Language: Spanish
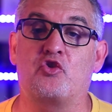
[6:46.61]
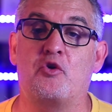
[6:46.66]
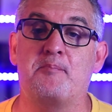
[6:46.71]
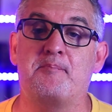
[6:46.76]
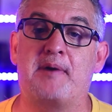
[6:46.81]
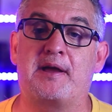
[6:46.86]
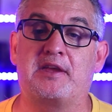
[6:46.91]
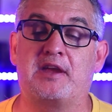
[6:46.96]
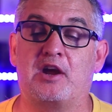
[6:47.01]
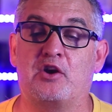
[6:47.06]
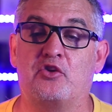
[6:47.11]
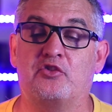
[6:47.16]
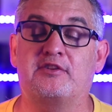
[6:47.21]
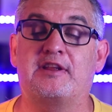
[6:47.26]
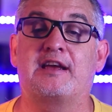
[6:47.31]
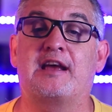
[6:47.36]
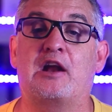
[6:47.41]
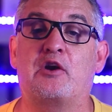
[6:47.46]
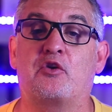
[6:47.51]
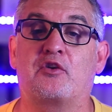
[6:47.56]
compañeros
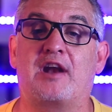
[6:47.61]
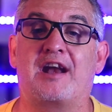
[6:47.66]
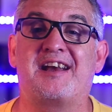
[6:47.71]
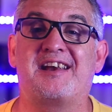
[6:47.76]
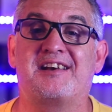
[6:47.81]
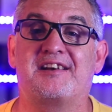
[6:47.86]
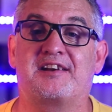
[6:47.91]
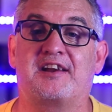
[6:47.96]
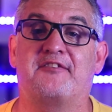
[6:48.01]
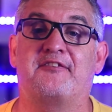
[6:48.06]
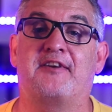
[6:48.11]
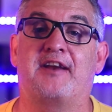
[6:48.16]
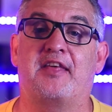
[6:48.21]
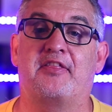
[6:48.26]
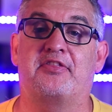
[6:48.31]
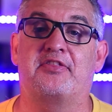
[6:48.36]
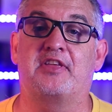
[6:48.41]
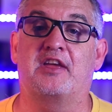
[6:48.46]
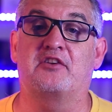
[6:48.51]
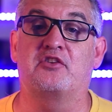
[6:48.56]
tengan otras
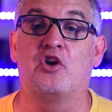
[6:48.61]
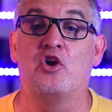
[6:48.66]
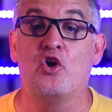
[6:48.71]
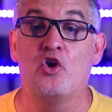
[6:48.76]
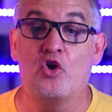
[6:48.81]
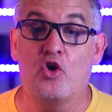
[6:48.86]
referencias.